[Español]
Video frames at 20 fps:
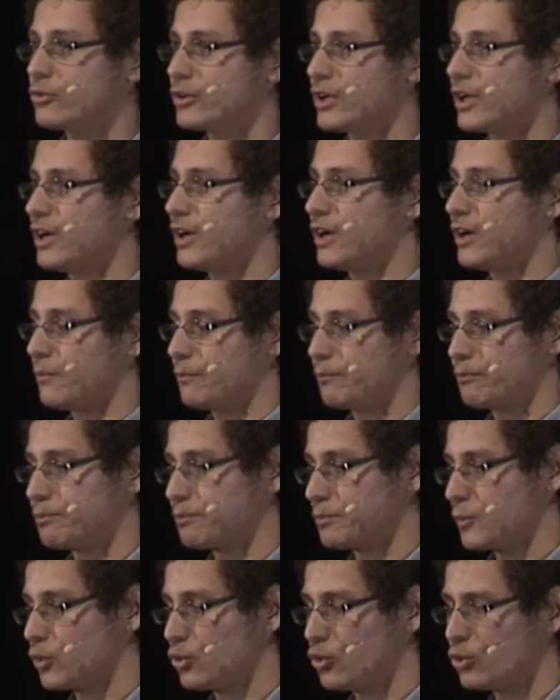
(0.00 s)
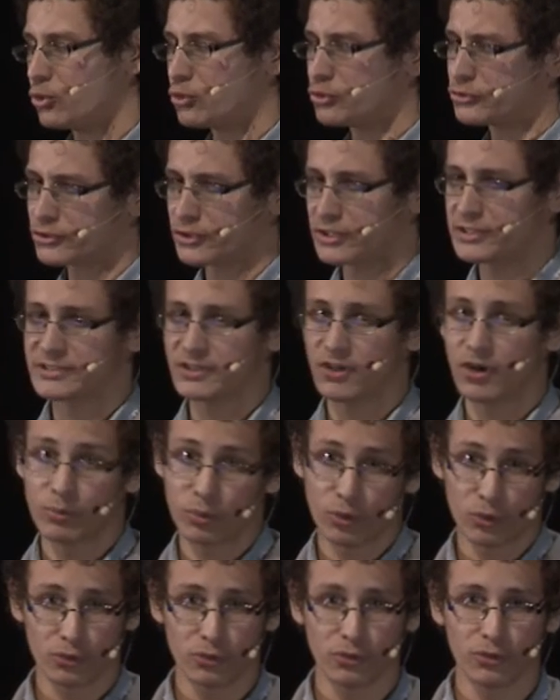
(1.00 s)
un concurso organizado
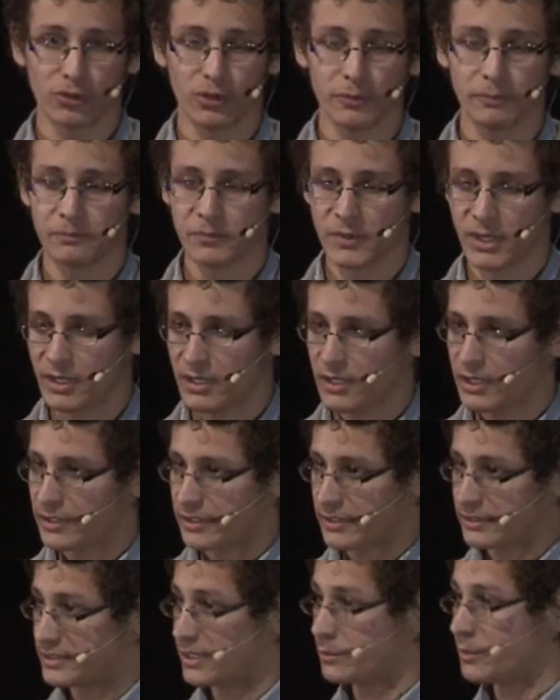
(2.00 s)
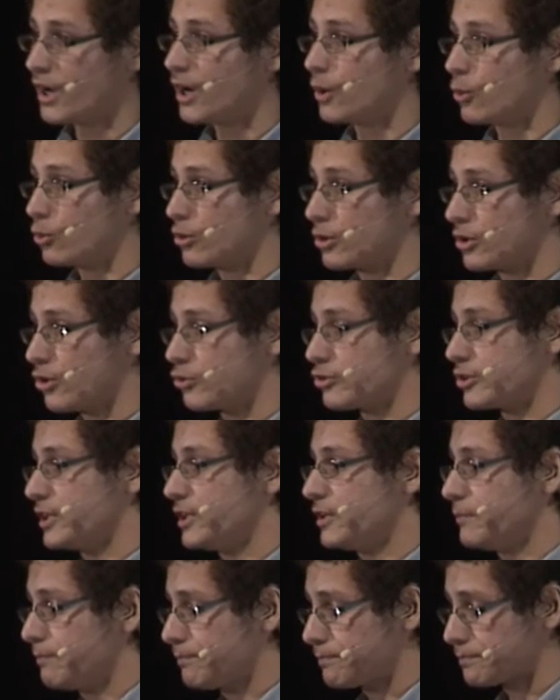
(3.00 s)
por Google, que se llamaba Google Code
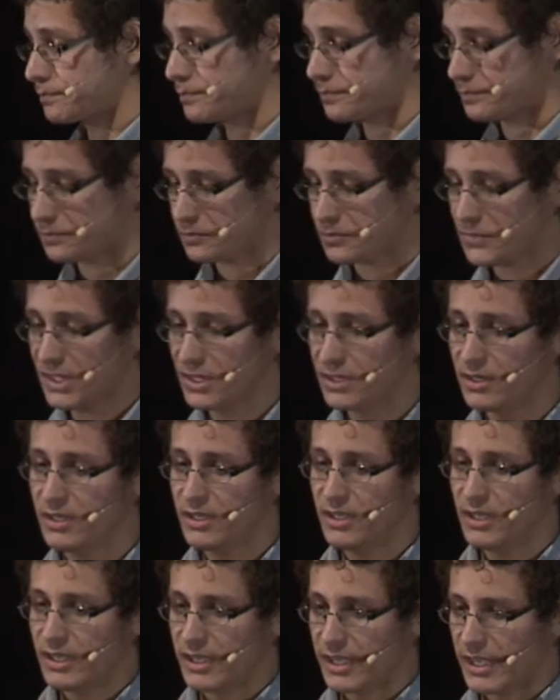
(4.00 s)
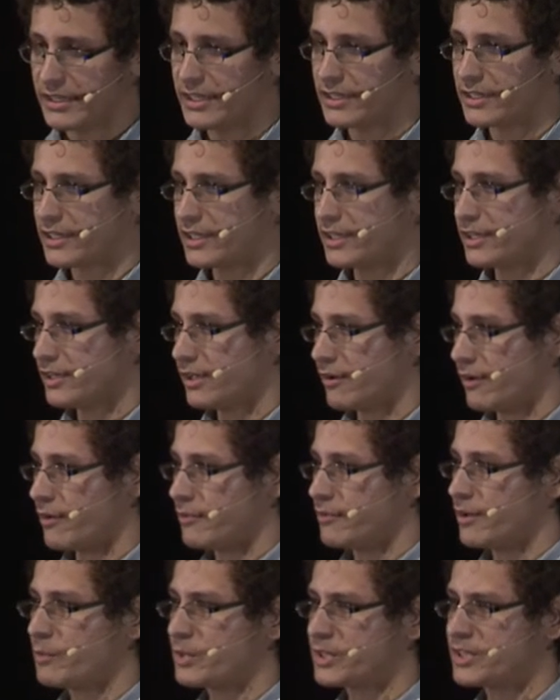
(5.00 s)
In, en el que
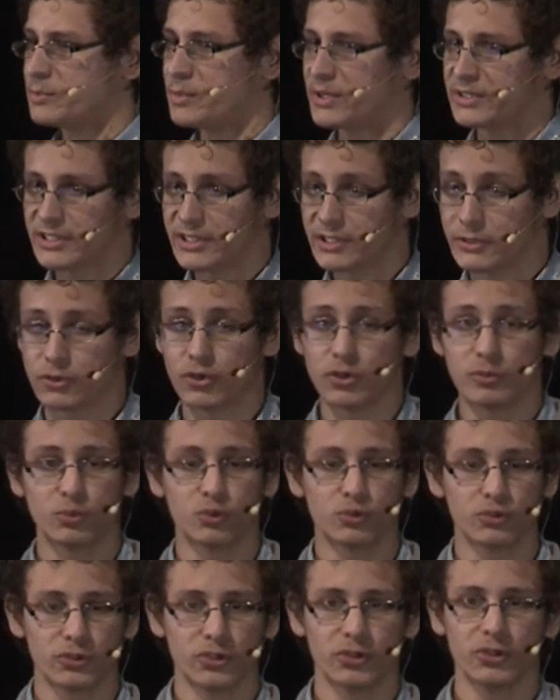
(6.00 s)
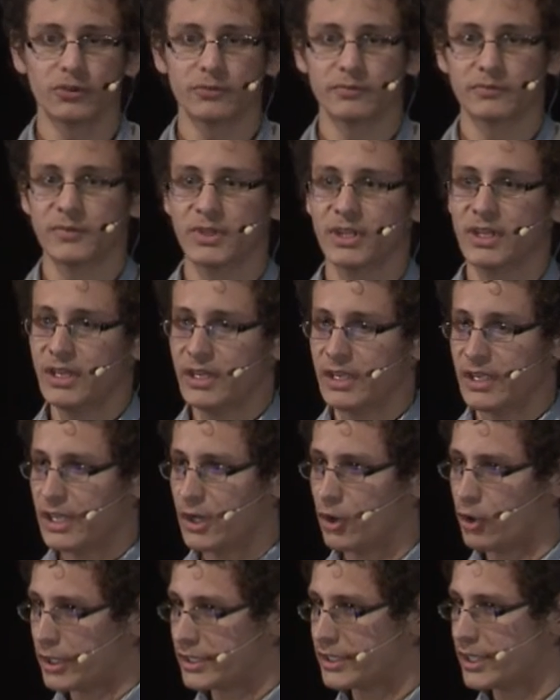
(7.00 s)
había participantes de todo el mundo y
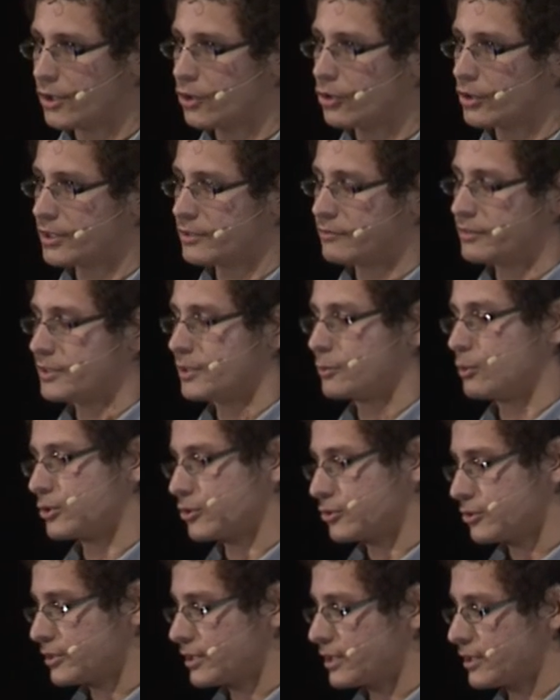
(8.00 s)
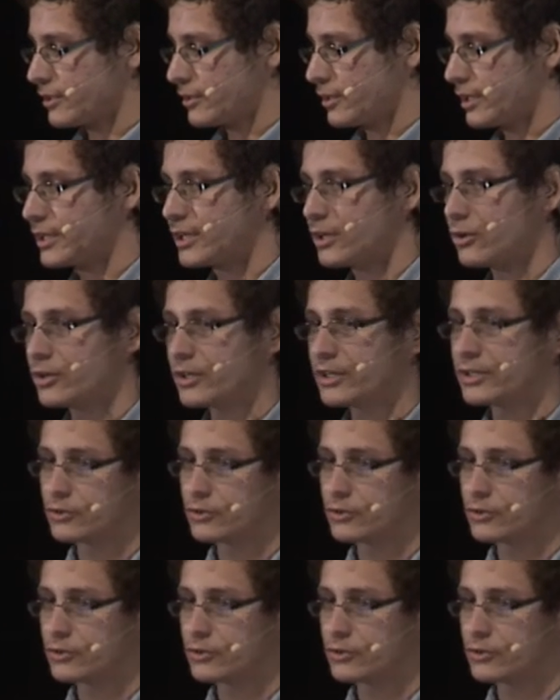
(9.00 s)
los ganadores, 24 ganadores